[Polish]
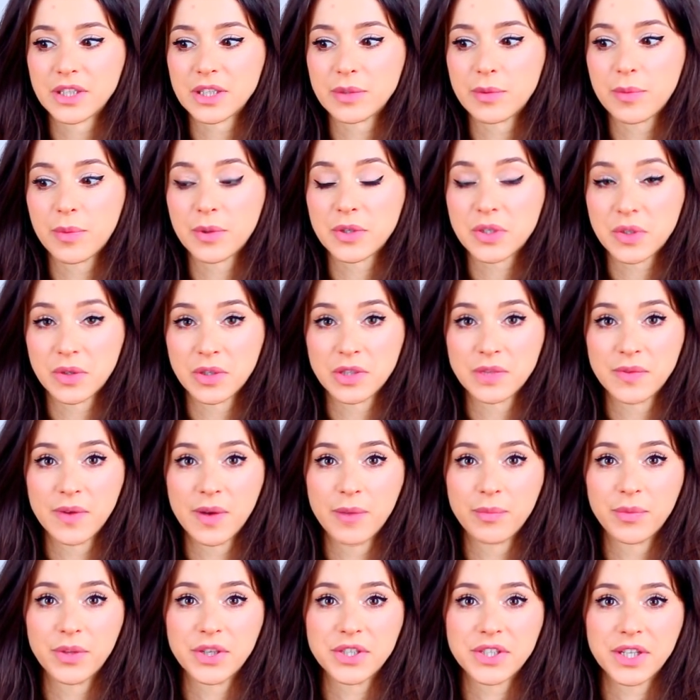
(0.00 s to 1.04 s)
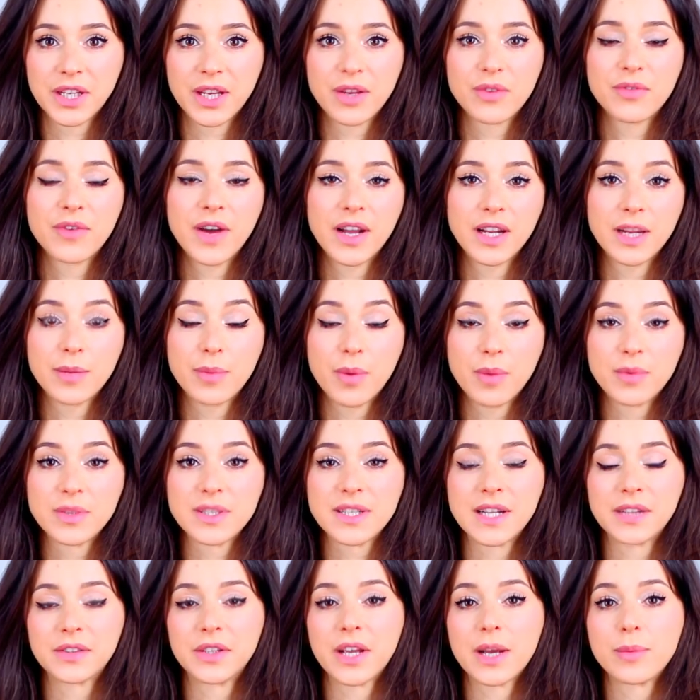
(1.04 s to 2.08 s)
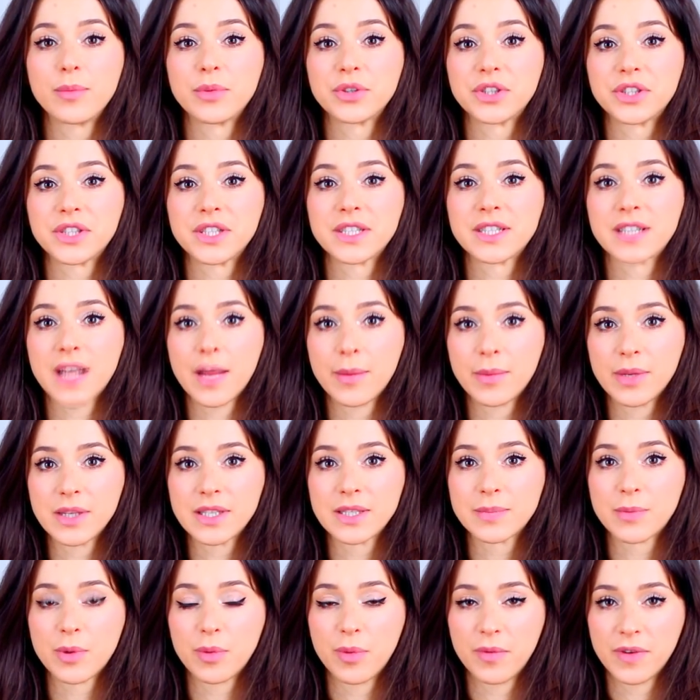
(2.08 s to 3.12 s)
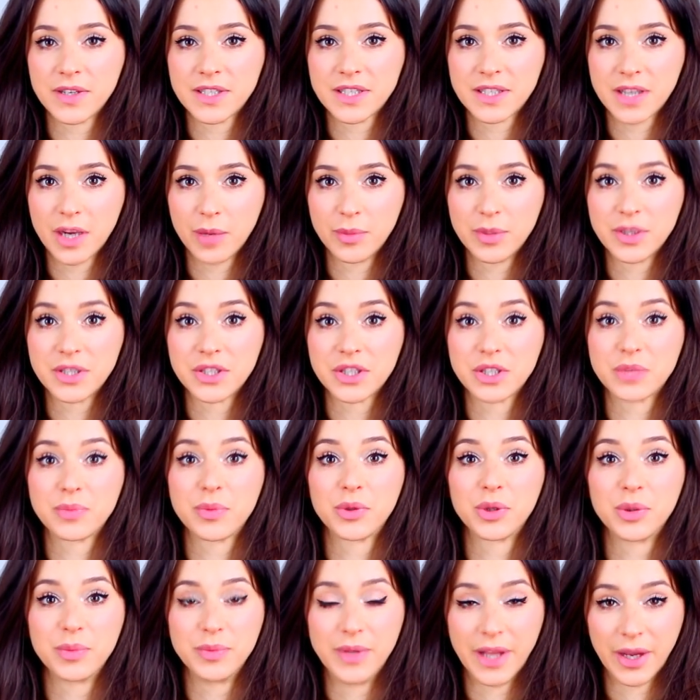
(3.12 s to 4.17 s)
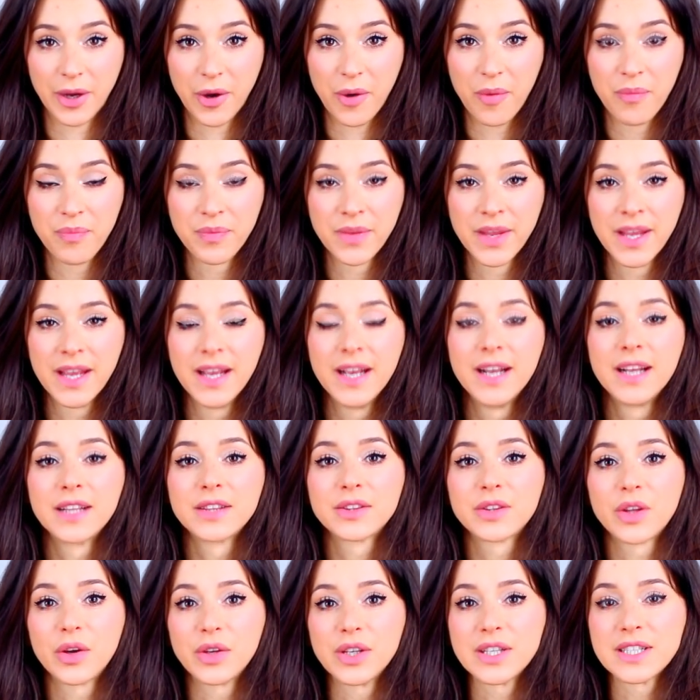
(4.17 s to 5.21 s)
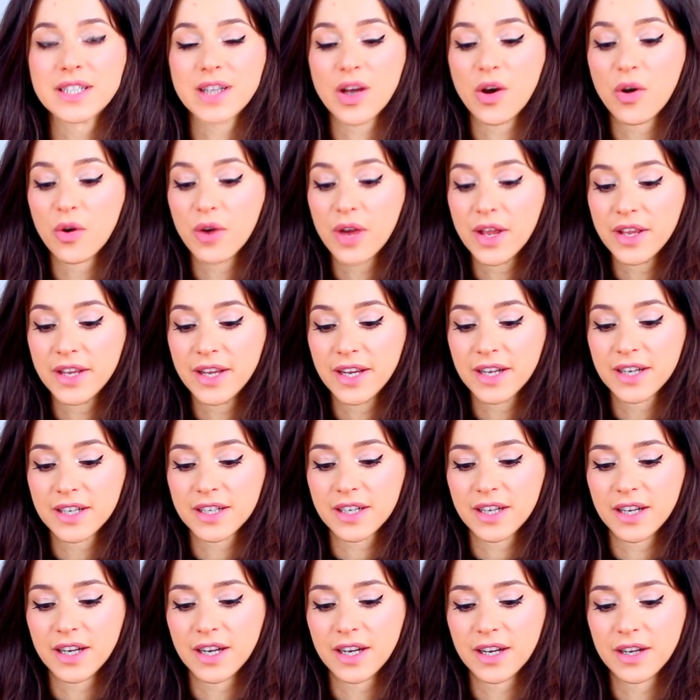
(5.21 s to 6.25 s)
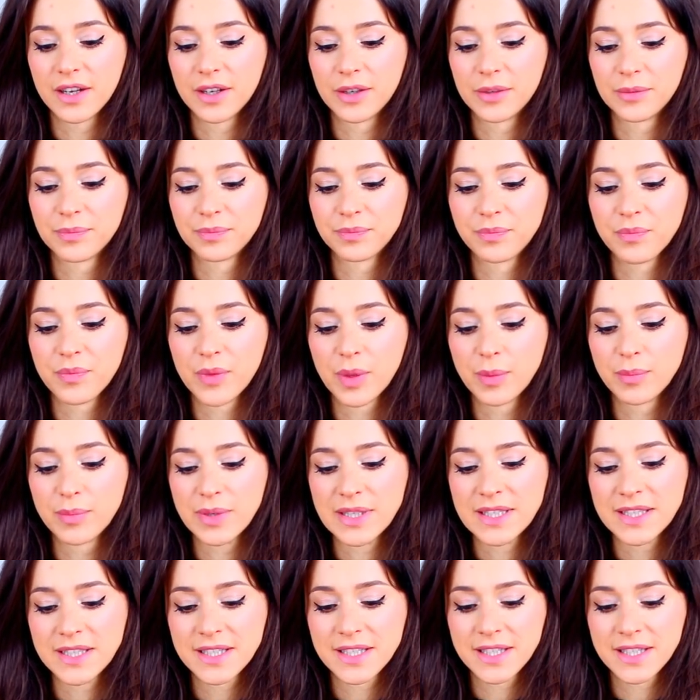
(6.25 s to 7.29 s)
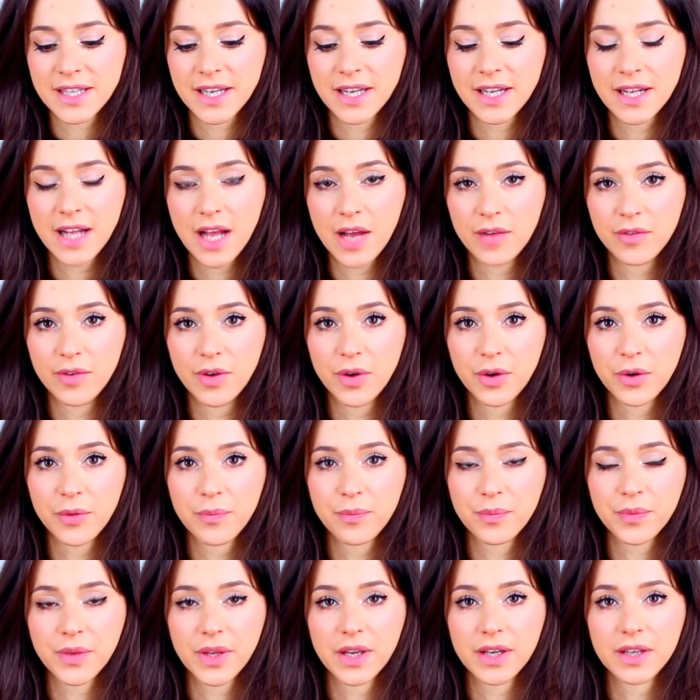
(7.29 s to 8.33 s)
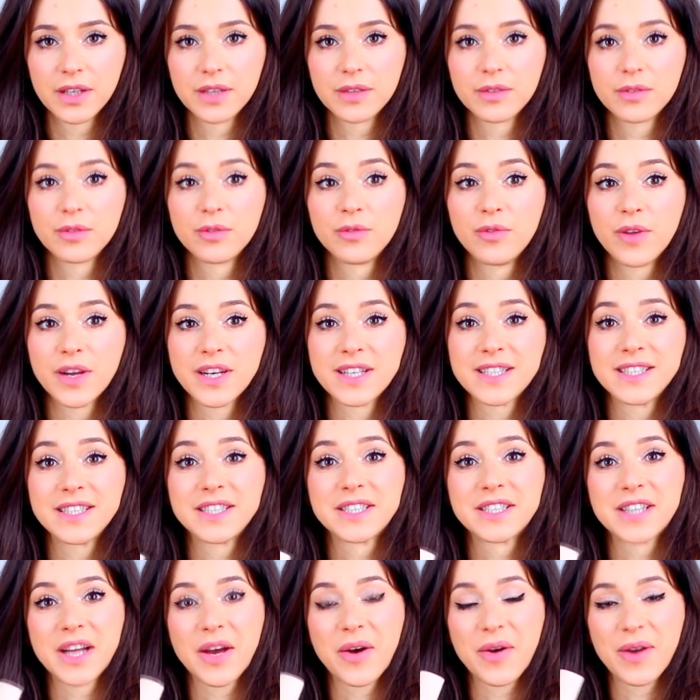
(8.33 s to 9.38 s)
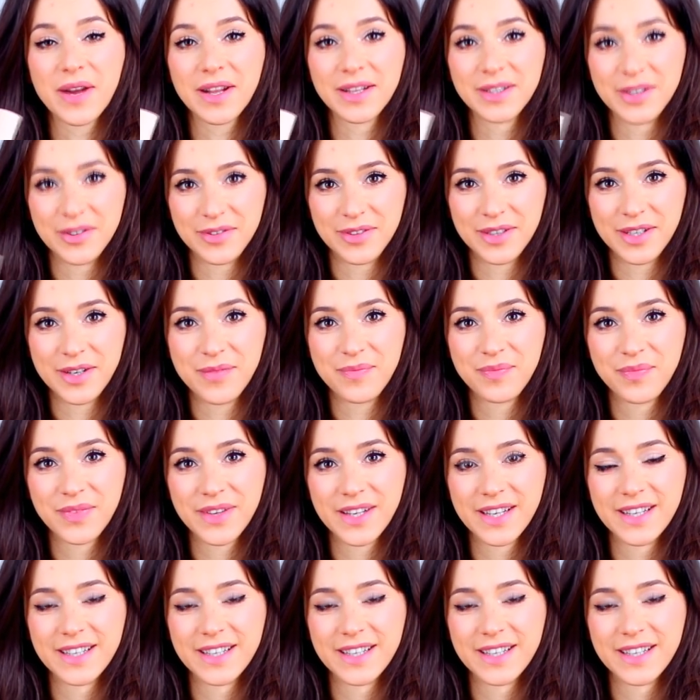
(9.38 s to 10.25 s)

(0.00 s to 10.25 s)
żeby podsunąć Wam też taki fajny pomysł na to, jak możecie same spróbować zrobić coś podobnego. To jest olejek Best Skin Ever E, w wersji czekoladowej